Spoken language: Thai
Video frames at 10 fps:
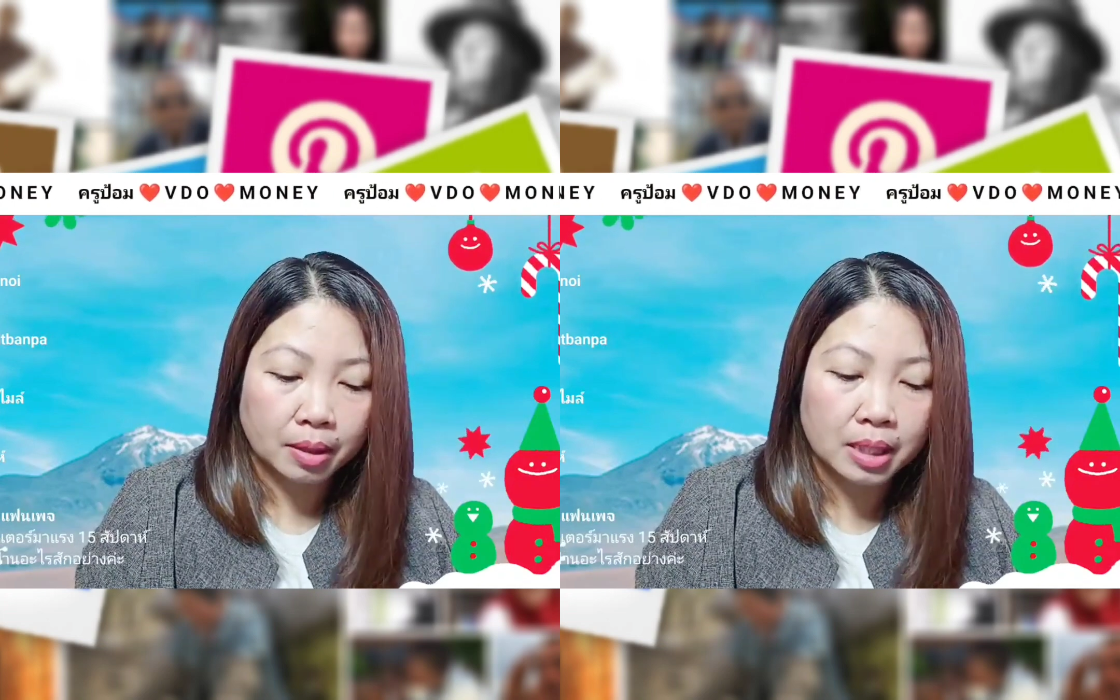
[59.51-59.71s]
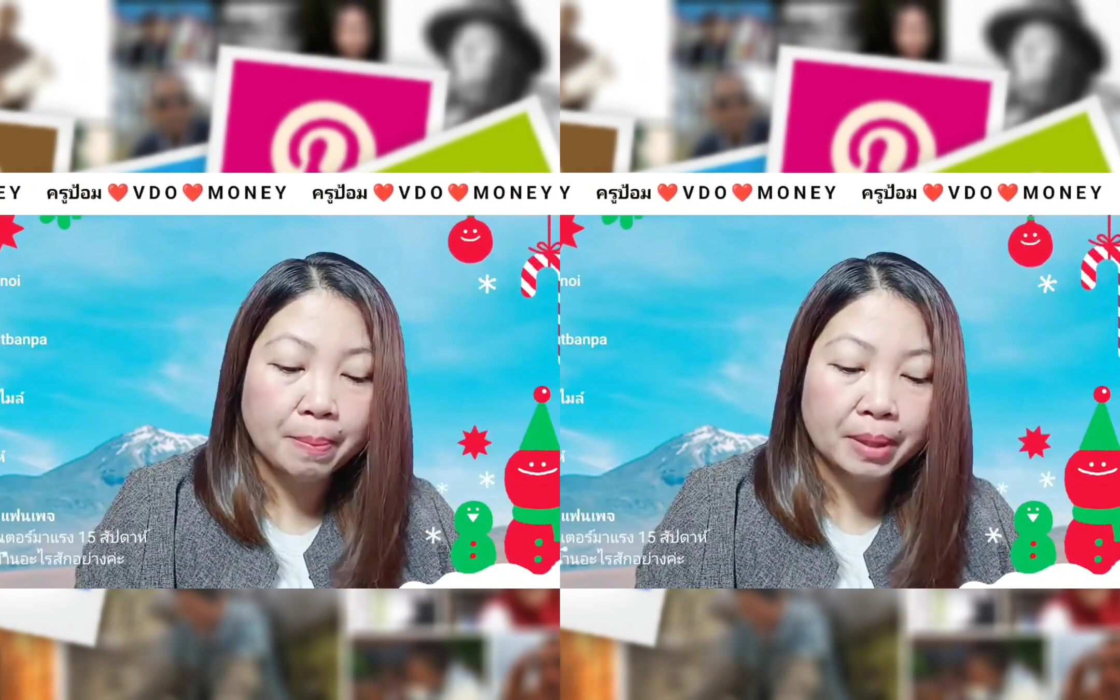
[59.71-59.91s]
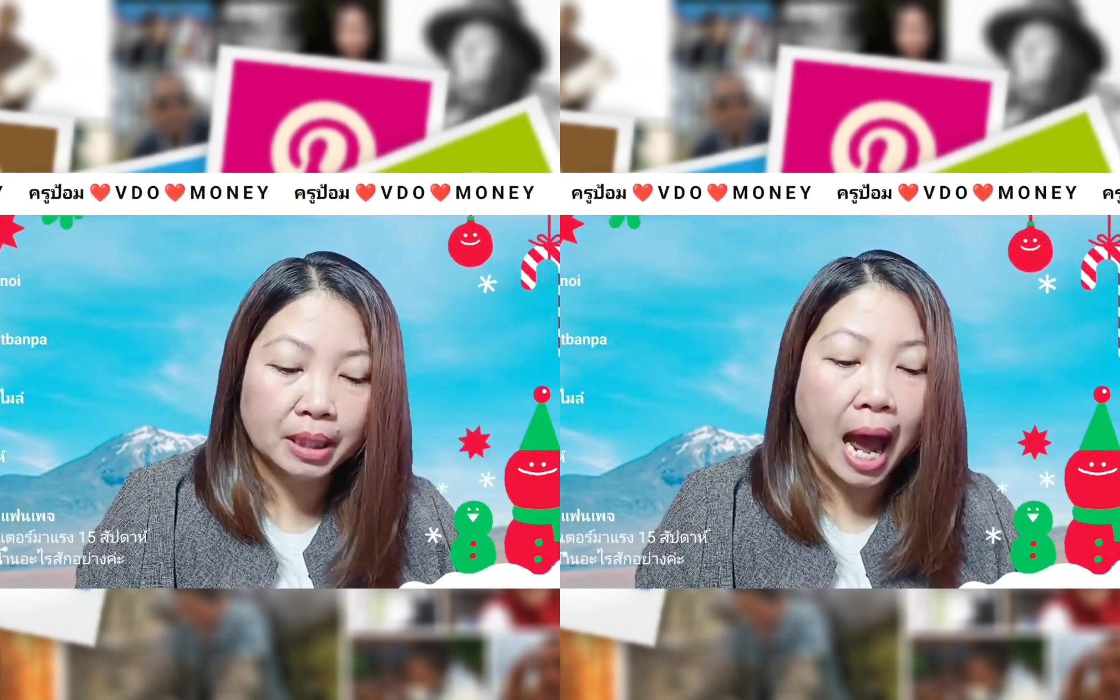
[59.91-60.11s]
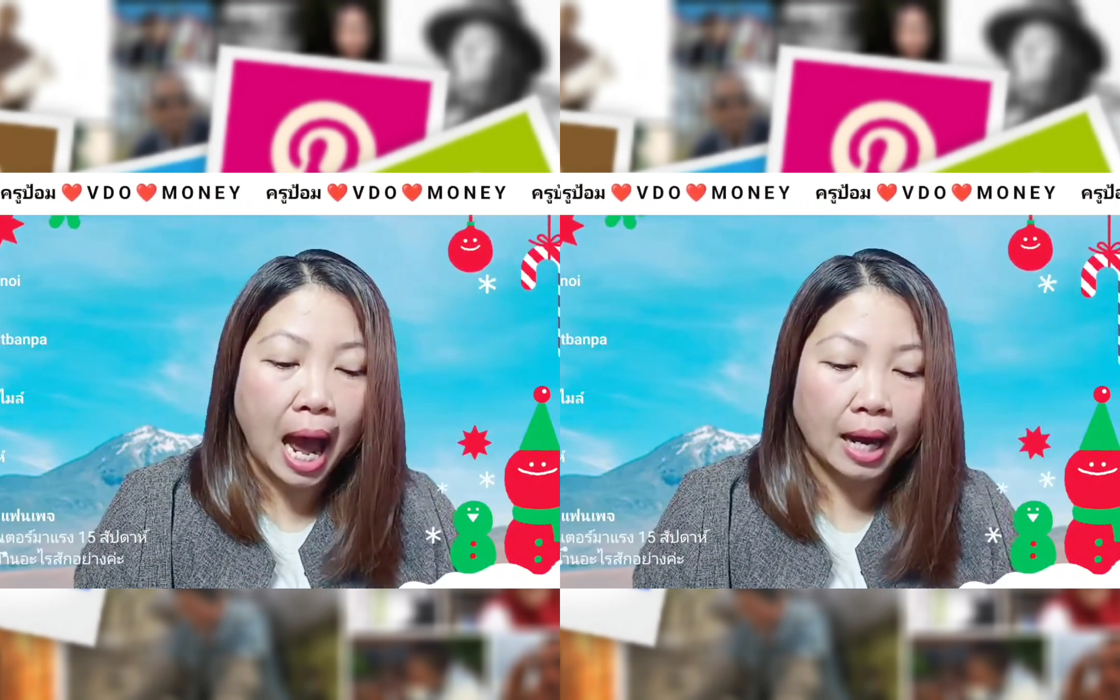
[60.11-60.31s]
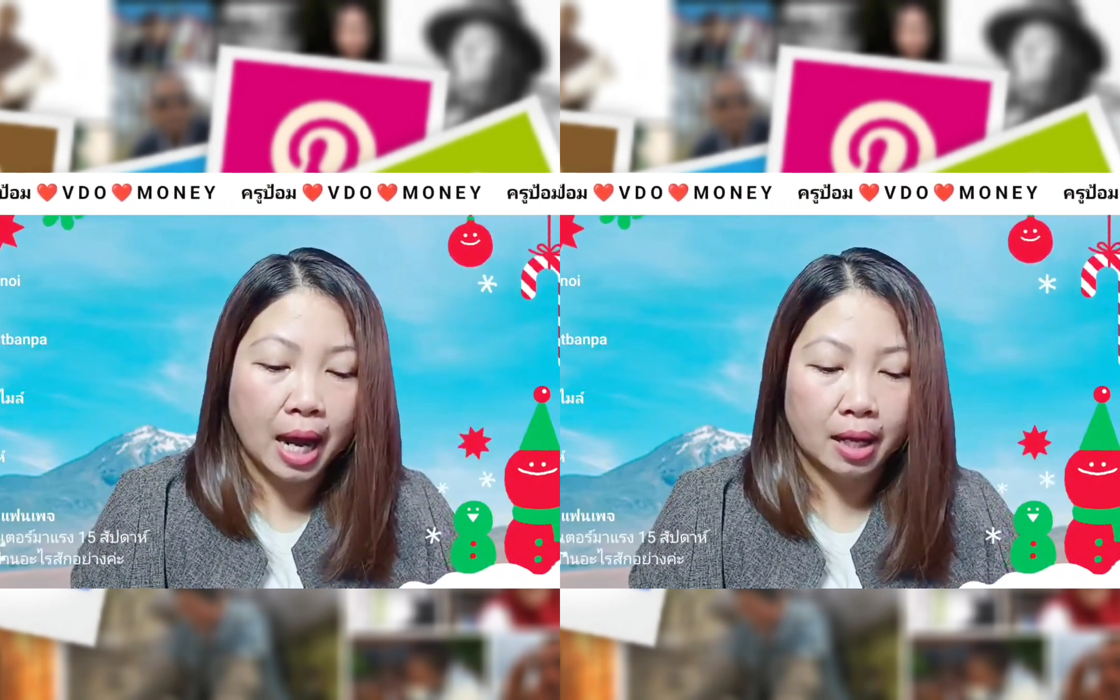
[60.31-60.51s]
เรื่องพื้น
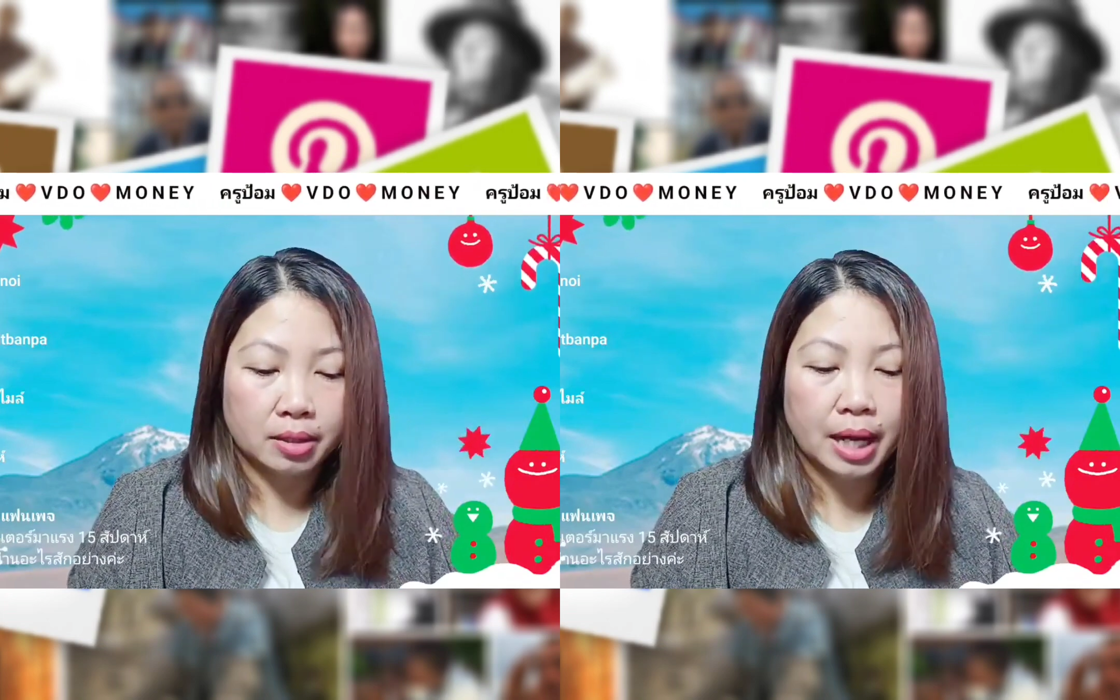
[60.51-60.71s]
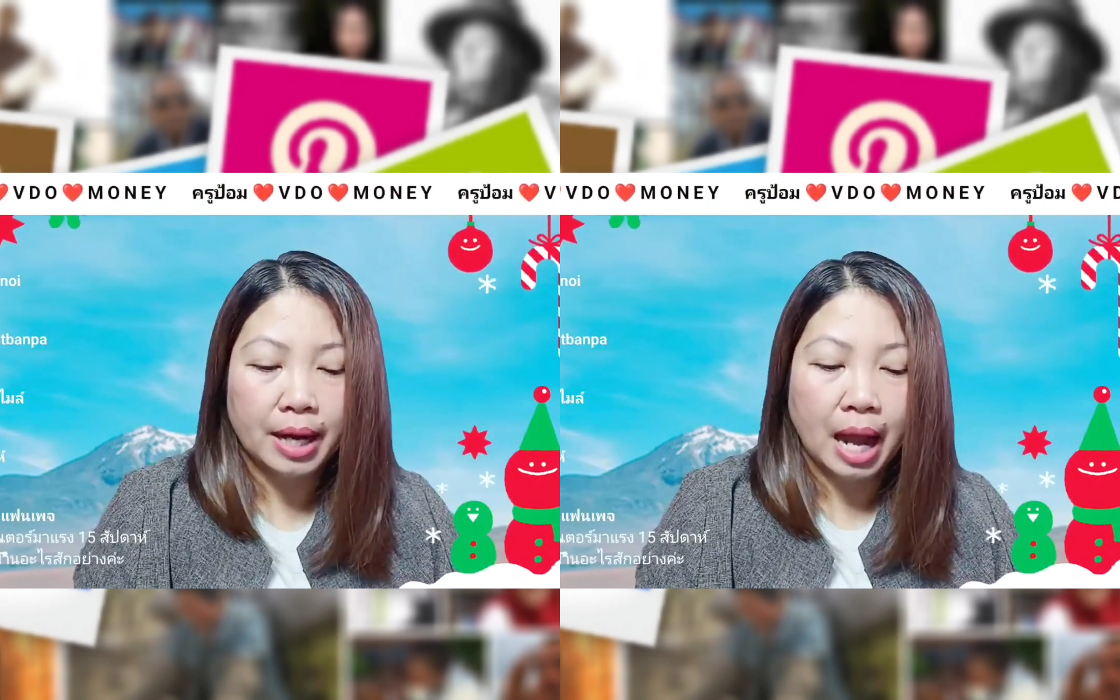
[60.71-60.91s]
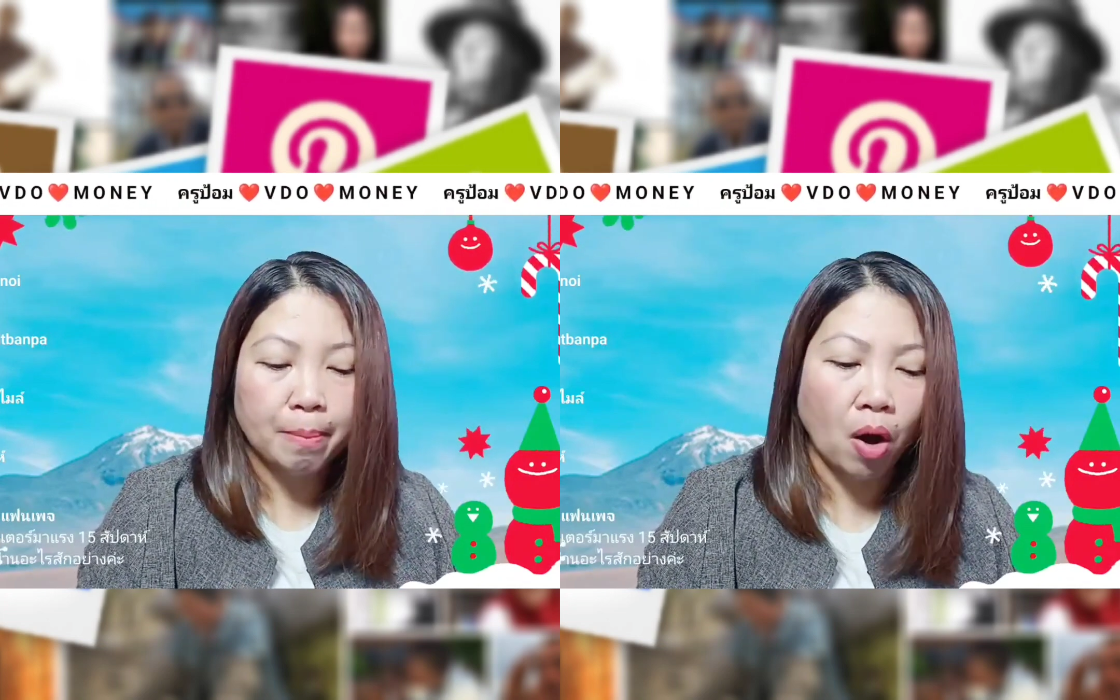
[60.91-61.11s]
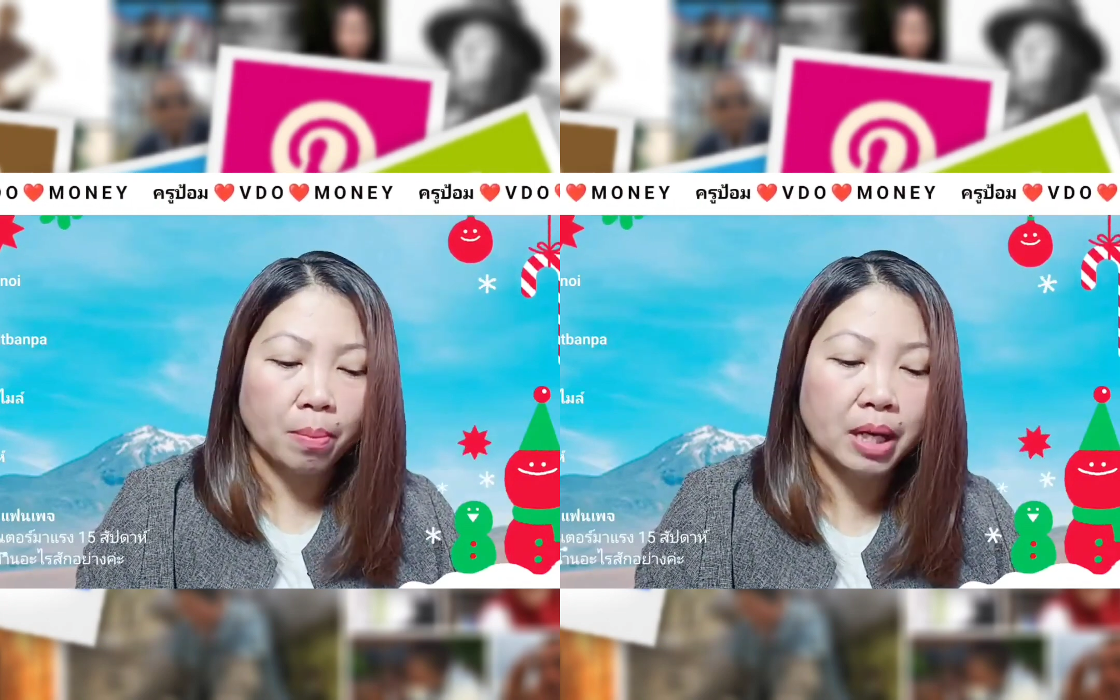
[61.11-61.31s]
ฐานอะเช่นแดชบอร์ด